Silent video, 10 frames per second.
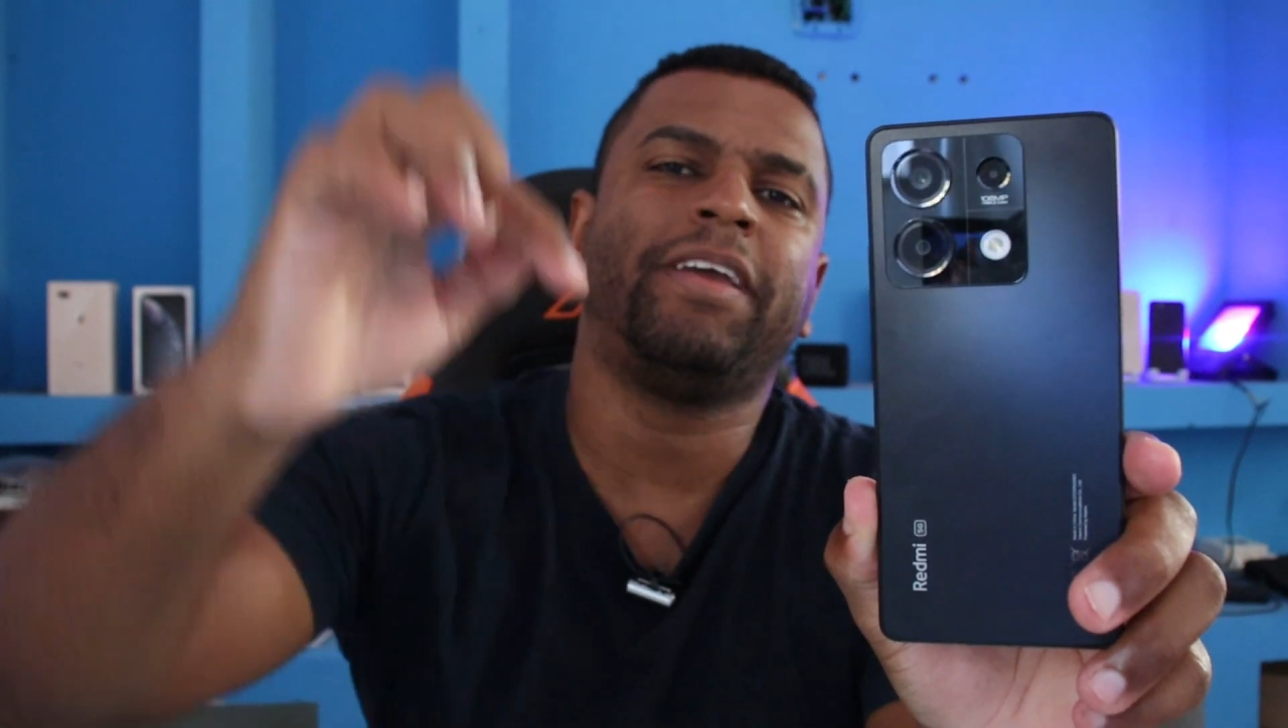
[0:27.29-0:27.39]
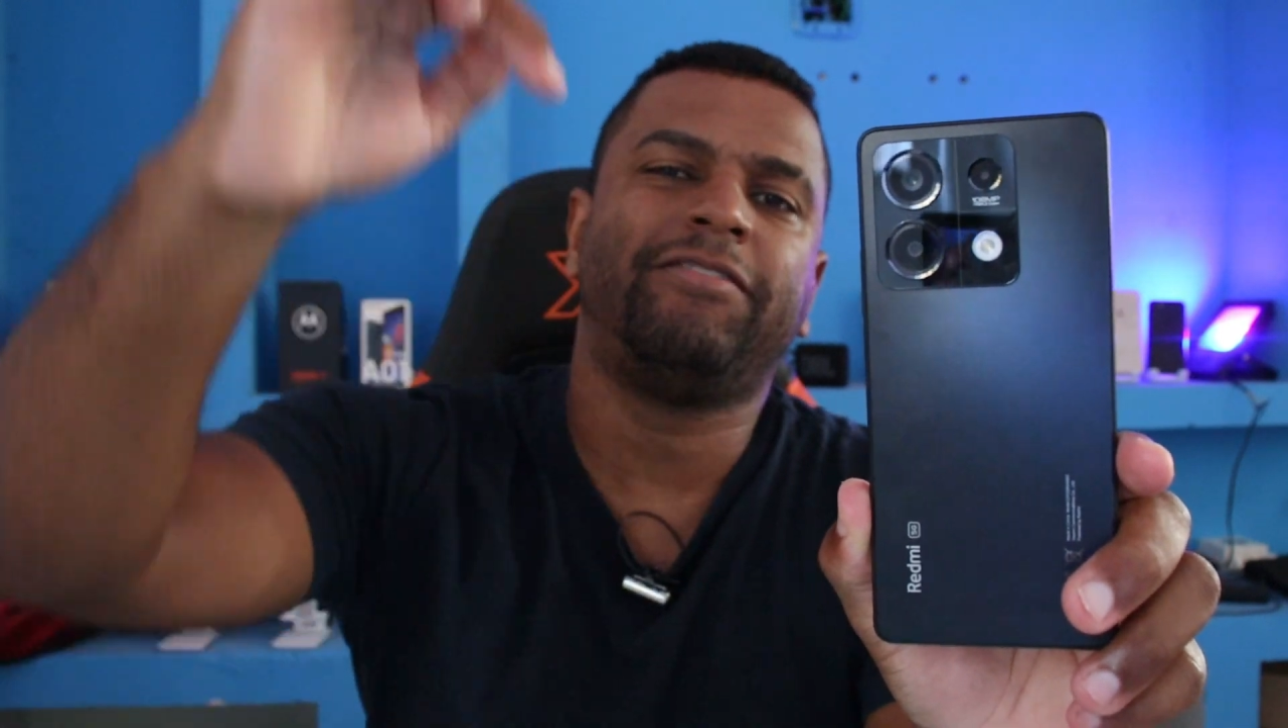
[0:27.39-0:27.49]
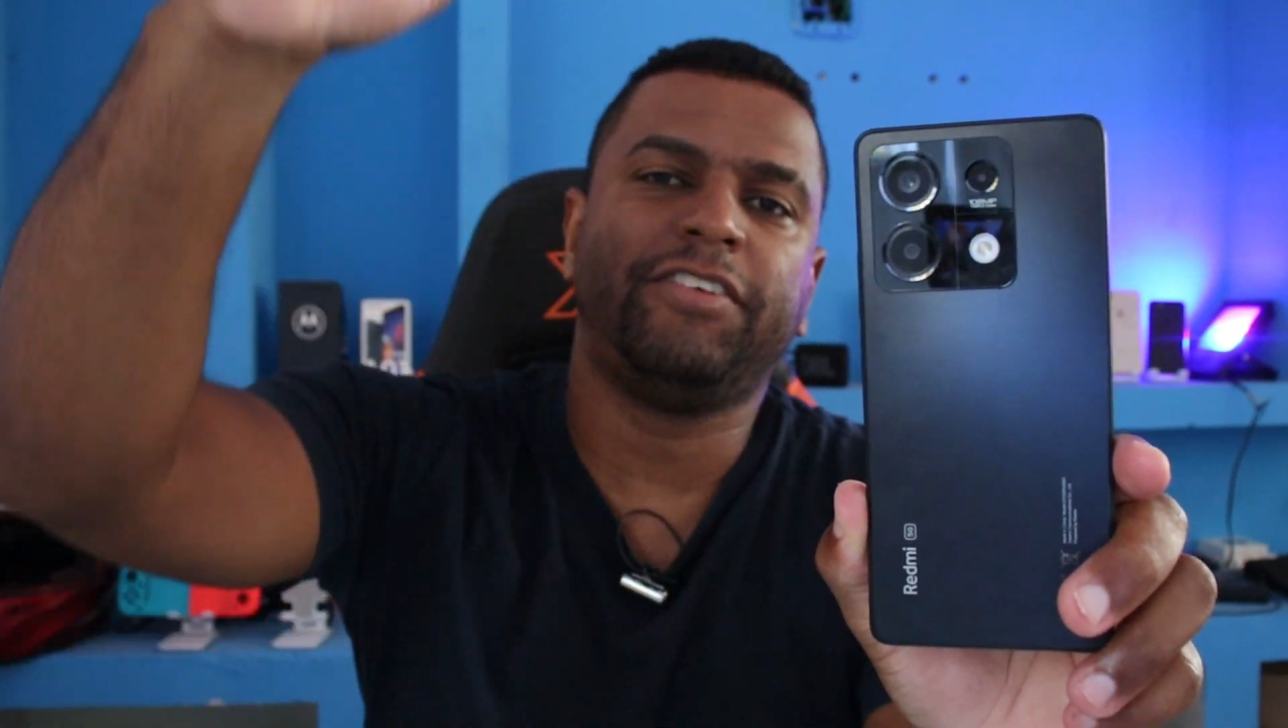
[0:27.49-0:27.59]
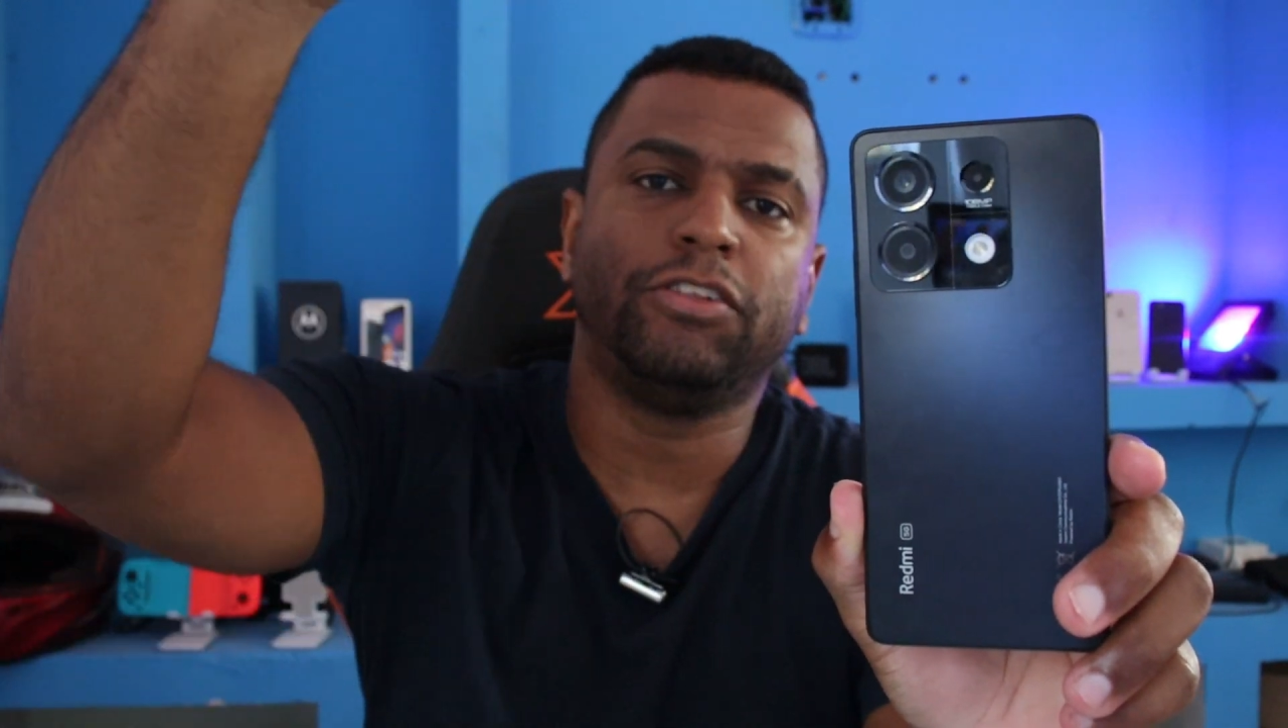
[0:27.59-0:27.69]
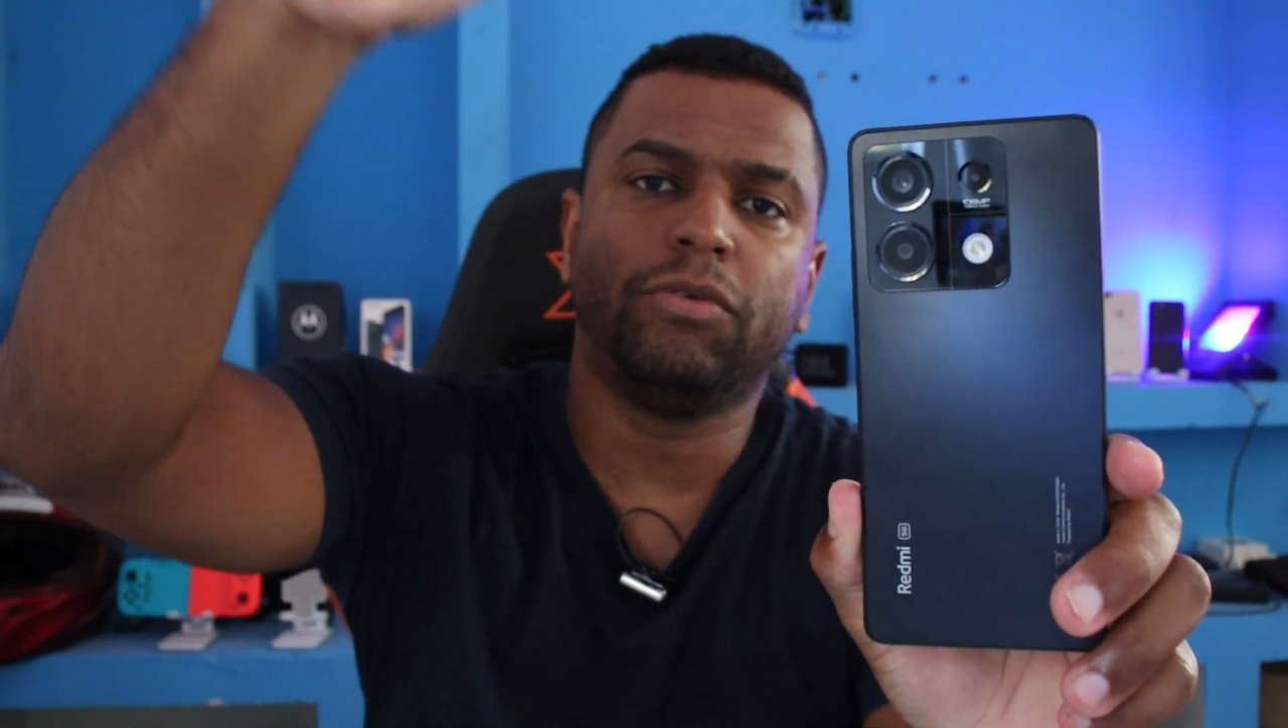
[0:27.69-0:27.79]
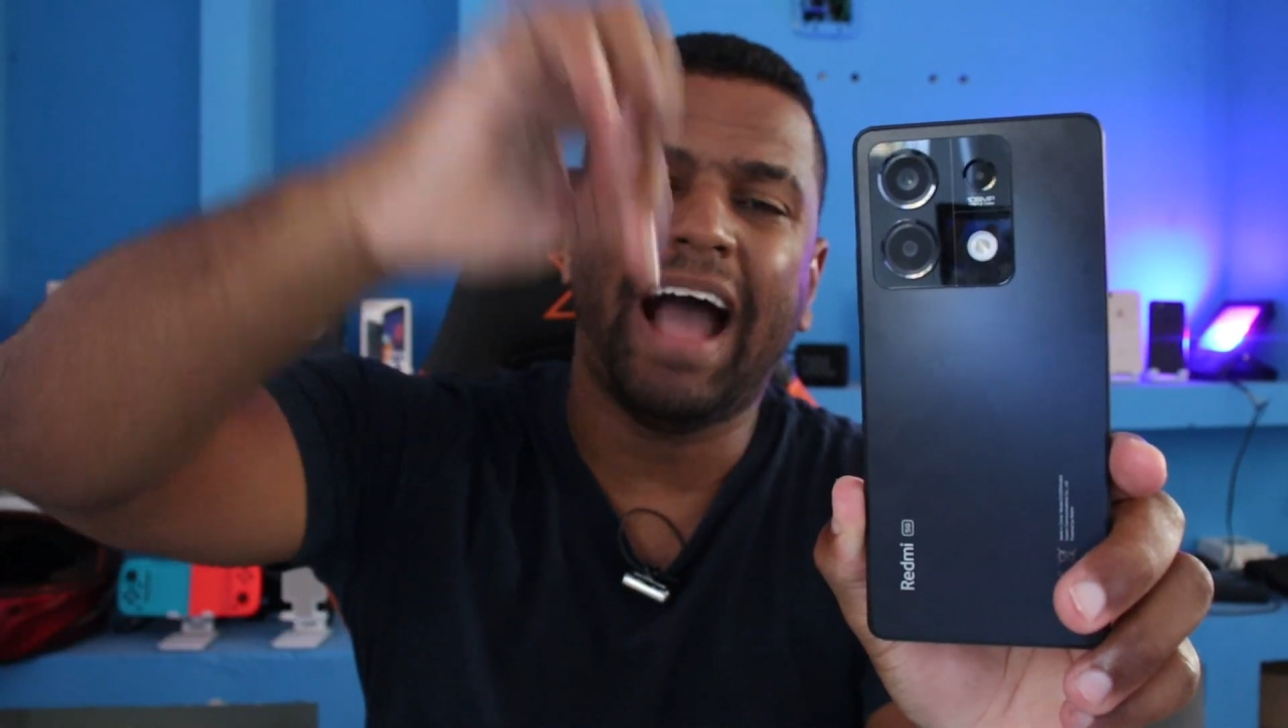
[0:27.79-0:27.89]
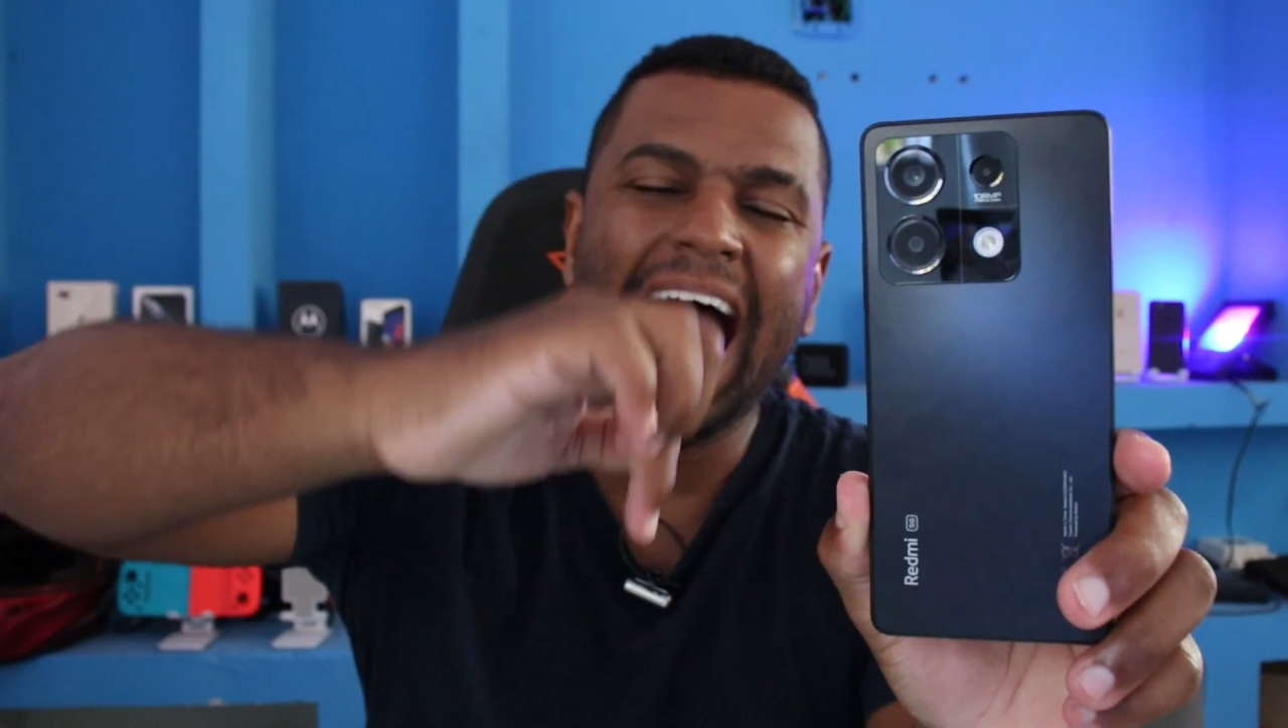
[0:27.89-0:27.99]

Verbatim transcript: bem-vindo